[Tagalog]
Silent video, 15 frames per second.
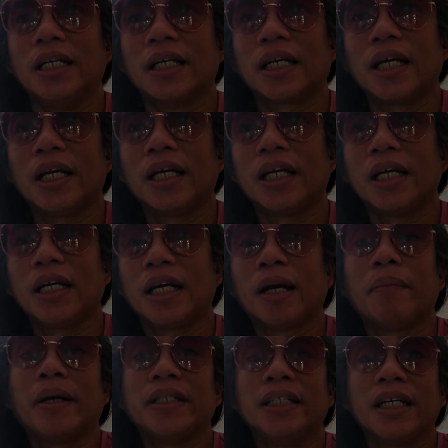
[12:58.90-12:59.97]
naging
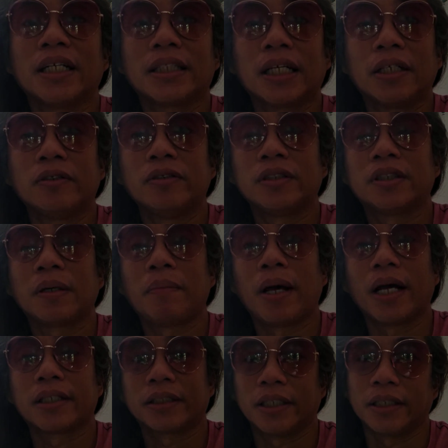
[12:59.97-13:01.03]
gabay din kita noon sa
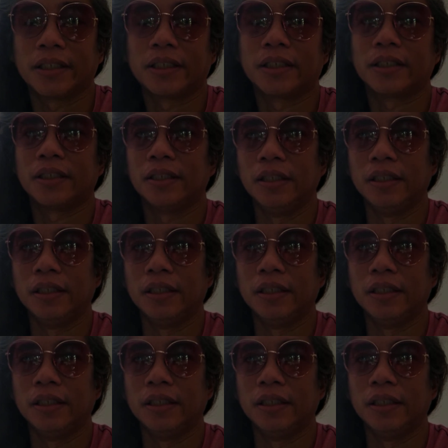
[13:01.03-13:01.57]
Maxes